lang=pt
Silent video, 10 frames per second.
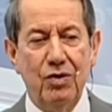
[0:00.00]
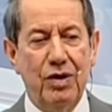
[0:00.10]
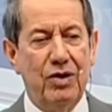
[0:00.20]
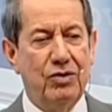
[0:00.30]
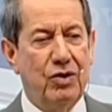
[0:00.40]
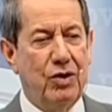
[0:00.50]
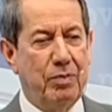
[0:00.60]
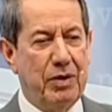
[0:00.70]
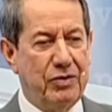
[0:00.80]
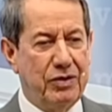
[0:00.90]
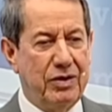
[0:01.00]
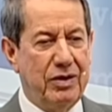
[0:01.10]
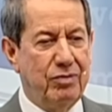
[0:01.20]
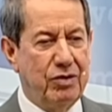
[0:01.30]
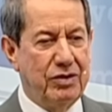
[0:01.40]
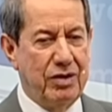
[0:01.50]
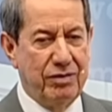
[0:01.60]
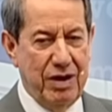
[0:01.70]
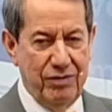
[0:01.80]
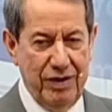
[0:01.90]
O Eliseu olhou para ele assim, você
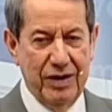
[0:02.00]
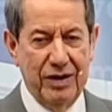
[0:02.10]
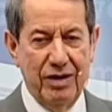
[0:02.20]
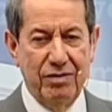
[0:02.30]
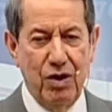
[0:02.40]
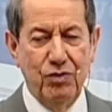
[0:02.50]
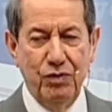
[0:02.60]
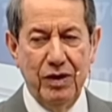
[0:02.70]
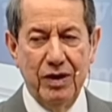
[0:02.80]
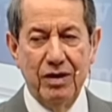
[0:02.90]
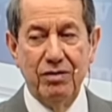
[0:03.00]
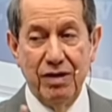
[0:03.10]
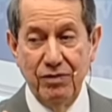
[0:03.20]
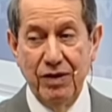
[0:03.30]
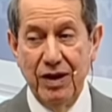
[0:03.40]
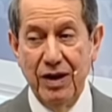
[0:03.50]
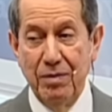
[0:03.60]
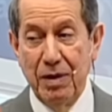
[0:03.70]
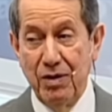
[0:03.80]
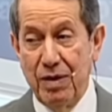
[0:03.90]
vai ver, vai ouvir, vai ver,
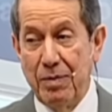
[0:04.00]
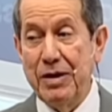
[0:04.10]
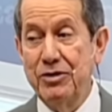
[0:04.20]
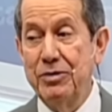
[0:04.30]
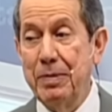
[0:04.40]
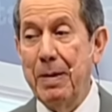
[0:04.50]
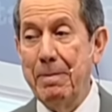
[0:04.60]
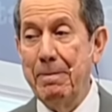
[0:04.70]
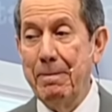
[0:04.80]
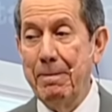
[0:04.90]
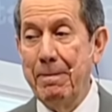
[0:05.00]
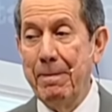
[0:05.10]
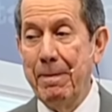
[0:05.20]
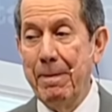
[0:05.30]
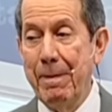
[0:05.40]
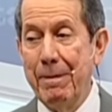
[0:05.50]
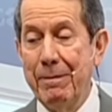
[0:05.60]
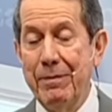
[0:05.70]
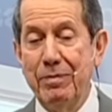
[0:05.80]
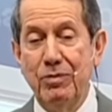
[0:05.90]
mas não vai participar.
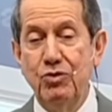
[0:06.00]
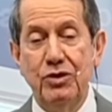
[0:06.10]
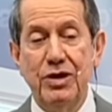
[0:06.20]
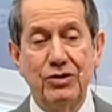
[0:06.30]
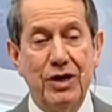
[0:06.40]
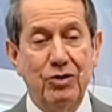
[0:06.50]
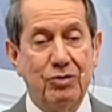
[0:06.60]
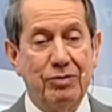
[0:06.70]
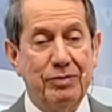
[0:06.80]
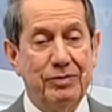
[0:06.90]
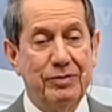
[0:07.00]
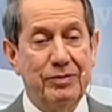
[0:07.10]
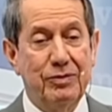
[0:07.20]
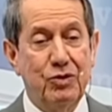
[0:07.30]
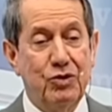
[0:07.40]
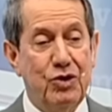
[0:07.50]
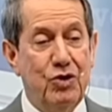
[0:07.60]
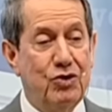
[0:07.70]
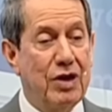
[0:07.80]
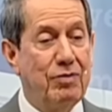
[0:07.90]
Não tinha jeito. Os
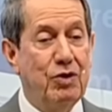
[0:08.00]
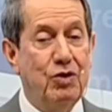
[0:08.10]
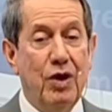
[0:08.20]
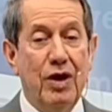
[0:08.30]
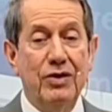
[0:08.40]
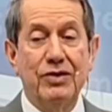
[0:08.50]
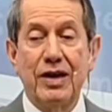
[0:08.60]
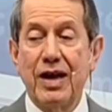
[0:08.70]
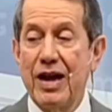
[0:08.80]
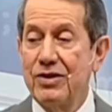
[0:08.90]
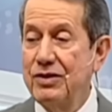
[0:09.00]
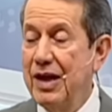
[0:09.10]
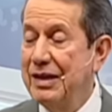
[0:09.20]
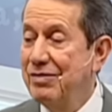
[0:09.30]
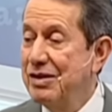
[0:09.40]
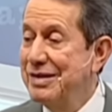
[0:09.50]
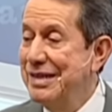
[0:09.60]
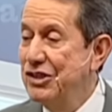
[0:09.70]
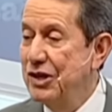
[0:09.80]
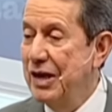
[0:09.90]
sírios estavam, cercaram a cidade, estava
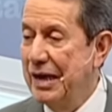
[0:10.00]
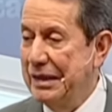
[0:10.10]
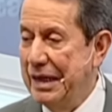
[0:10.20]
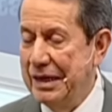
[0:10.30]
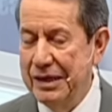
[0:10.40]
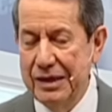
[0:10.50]
sitiada.